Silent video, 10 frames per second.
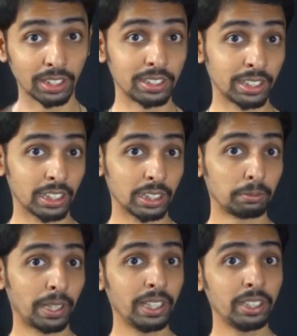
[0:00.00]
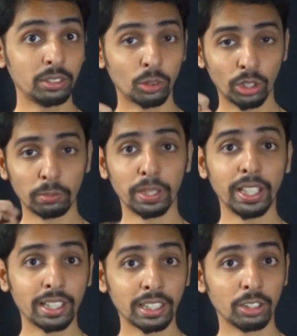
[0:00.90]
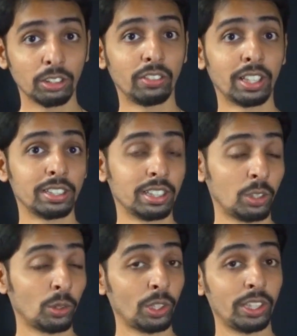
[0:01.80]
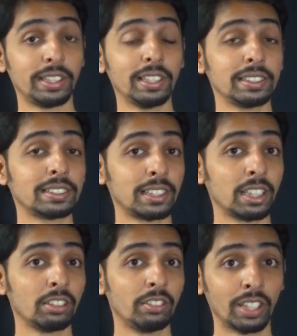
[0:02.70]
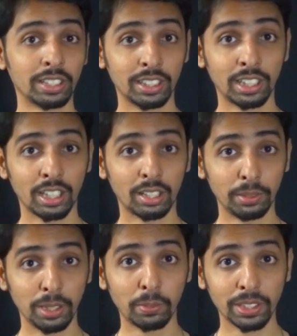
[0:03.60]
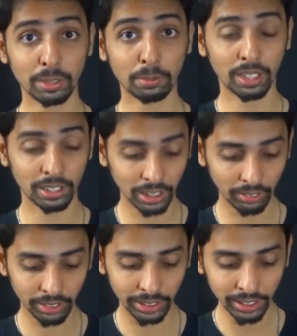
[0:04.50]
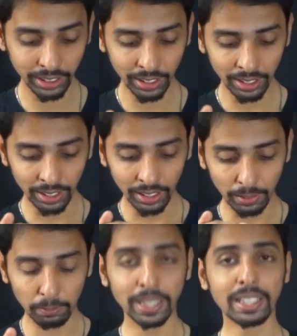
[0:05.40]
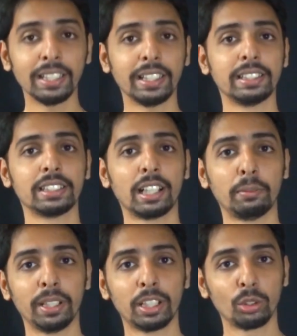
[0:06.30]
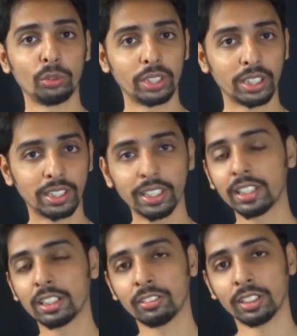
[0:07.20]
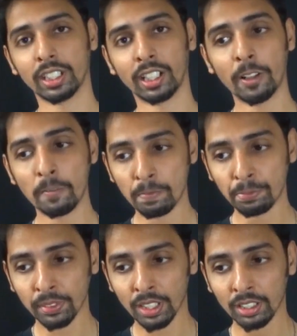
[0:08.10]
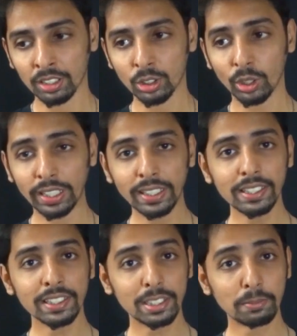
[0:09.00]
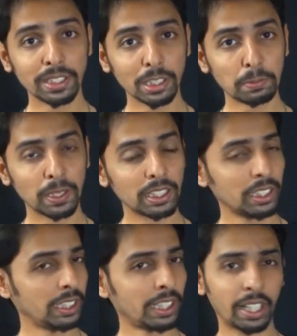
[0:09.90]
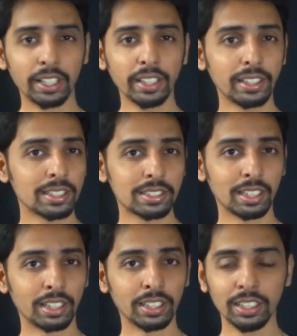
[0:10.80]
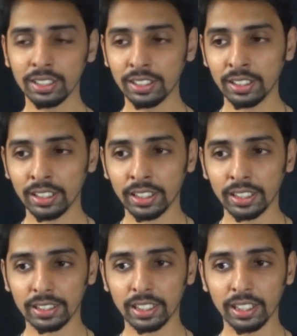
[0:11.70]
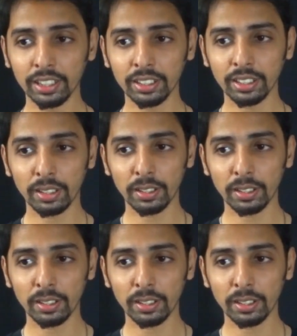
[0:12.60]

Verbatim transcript: வளர்ச்சி அதாவது மைண்ட் உங்களோட பிரெயின் அந்த அளவுக்கு வளர்ந்துருக்கா உங்களோட இன்டெலிஜென்ஸ் அந்த அளவுக்கு வளர்ந்துருக்கா அப்படின்னு மெஷர் பண்ணுறது தான் வந்து மென்டல் ஏஜ் அப்படின்ற ஒரு விஷயத்தை எடுத்துகிட்டு வந்தாங்க ஸோ இன்டெலிஜென்ஸை மெஷர் பண்ணுறதுக்கு நிறைய டெஸ்ட் இருக்குது இதில்